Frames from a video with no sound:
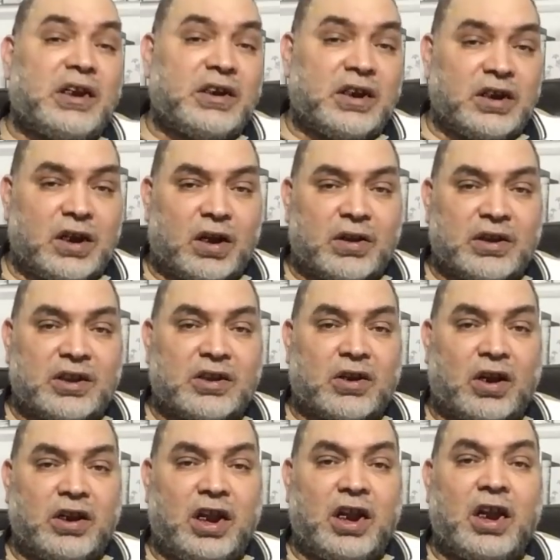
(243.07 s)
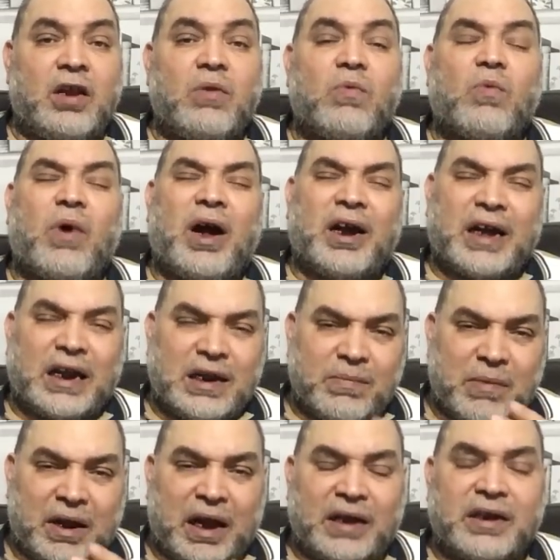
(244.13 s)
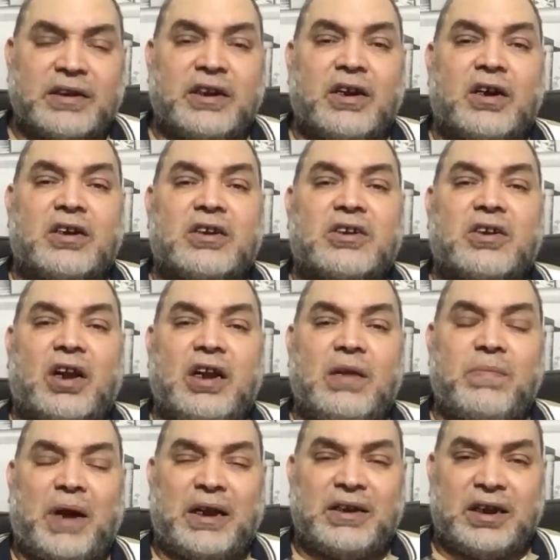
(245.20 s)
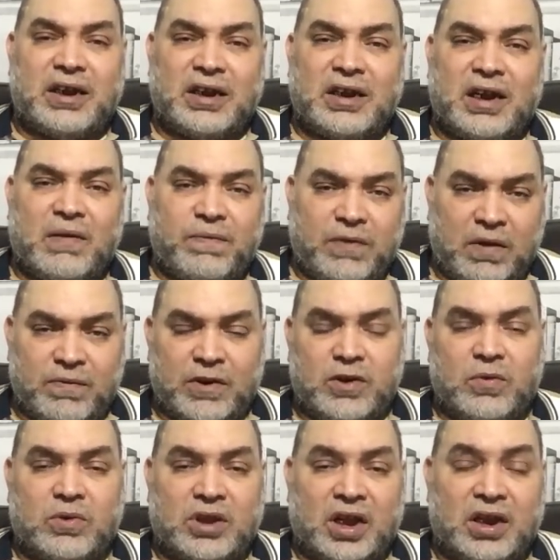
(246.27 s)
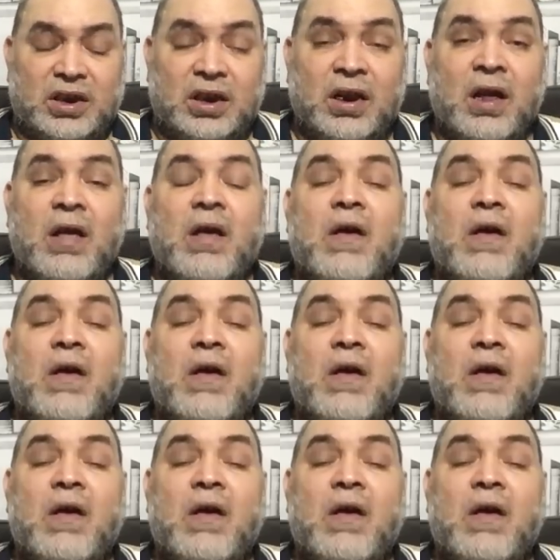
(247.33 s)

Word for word: لانهيار اسرائيل وهكلمك على انهيار اسرائيل بعد كده في فيديو تاني